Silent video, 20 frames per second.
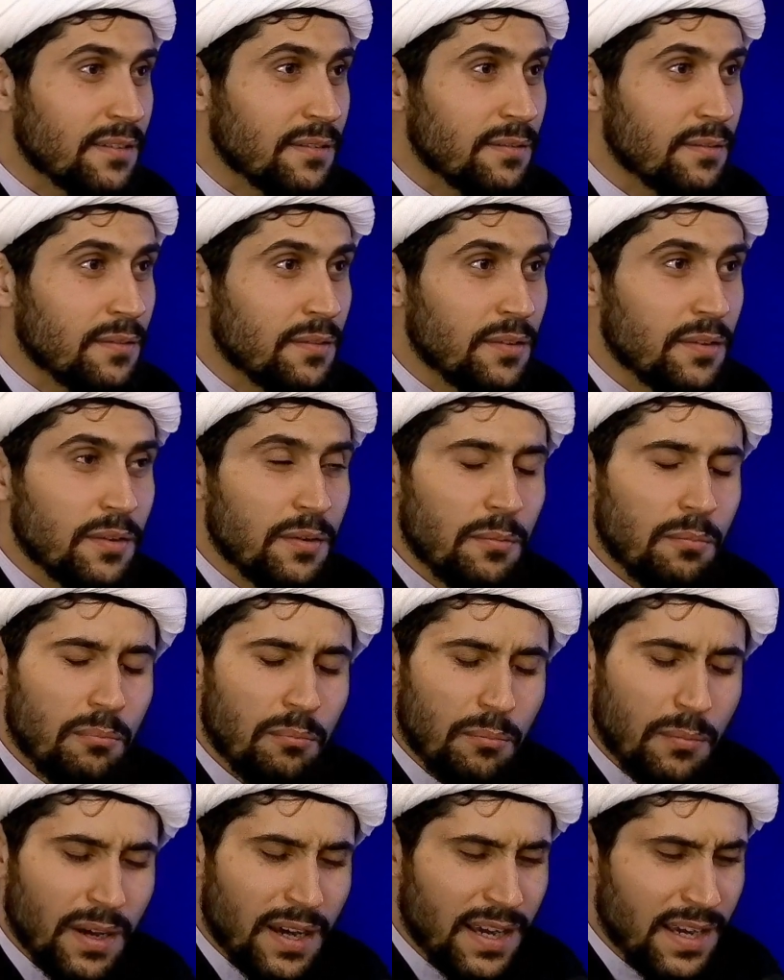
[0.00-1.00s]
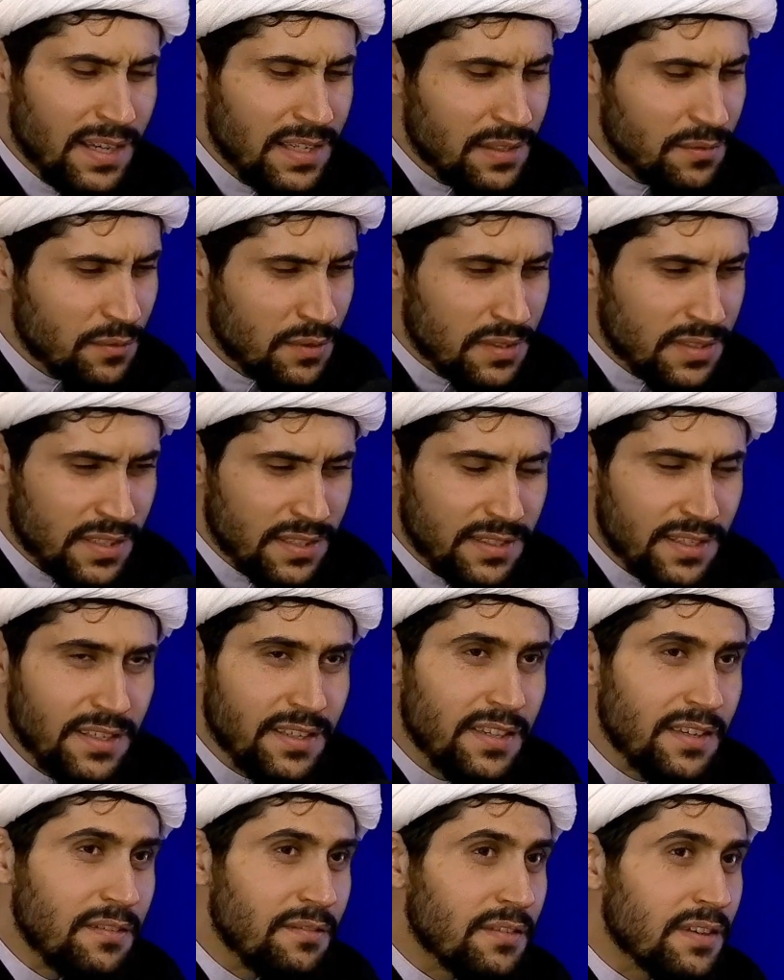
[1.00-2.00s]
Que é o nosso tempo Mas hoje. você
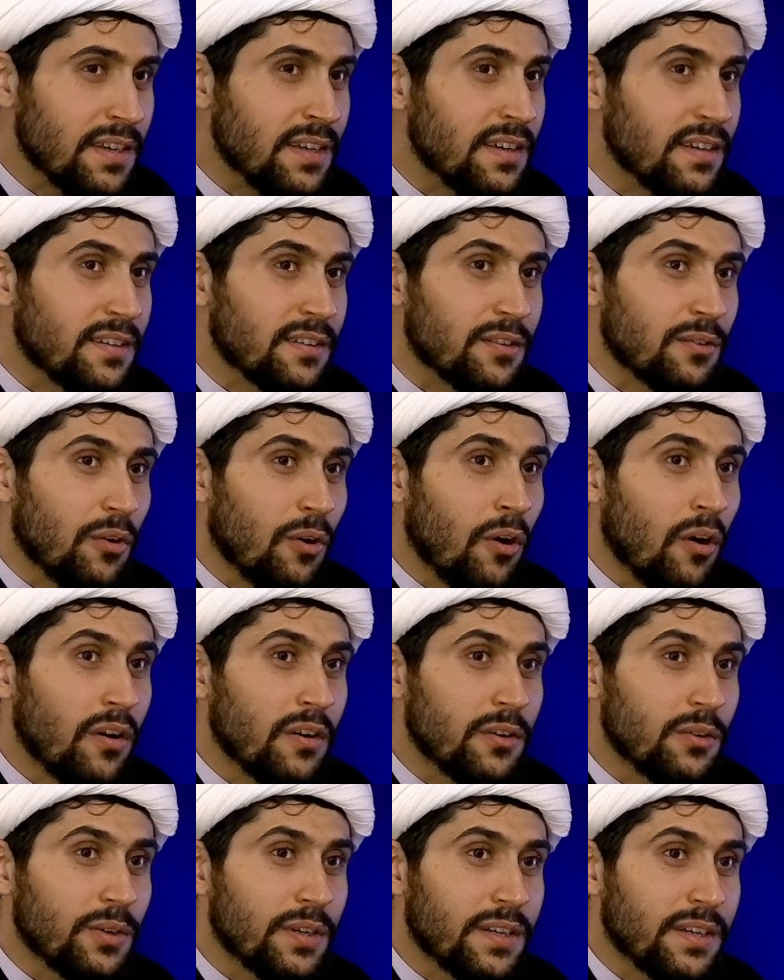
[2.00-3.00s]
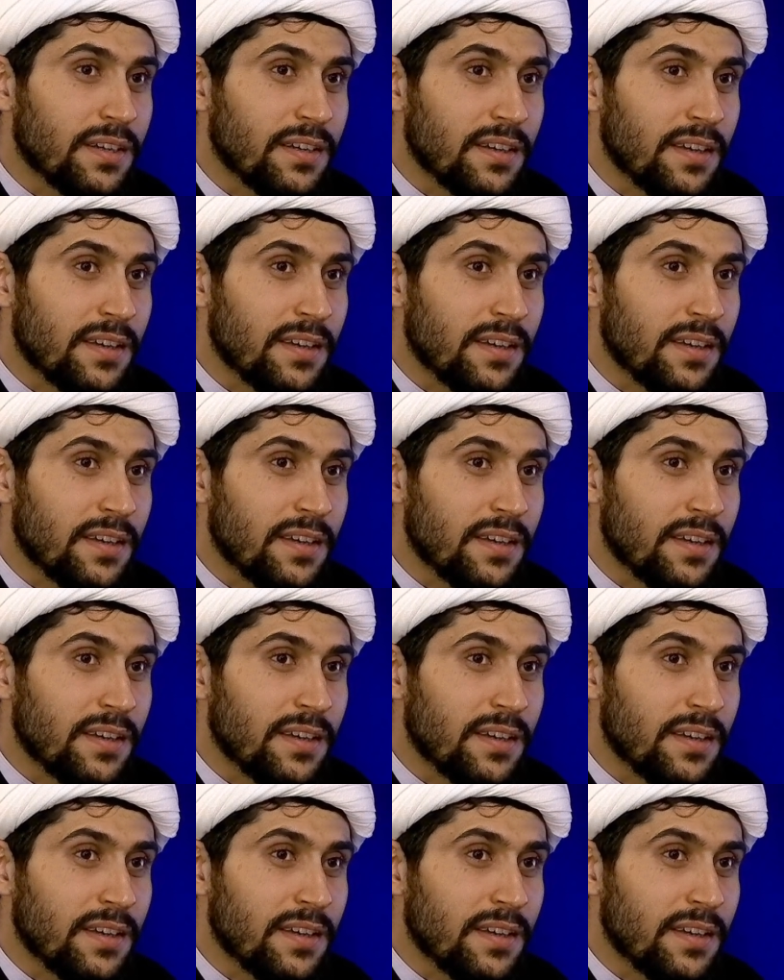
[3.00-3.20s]
tem que ver, ONU.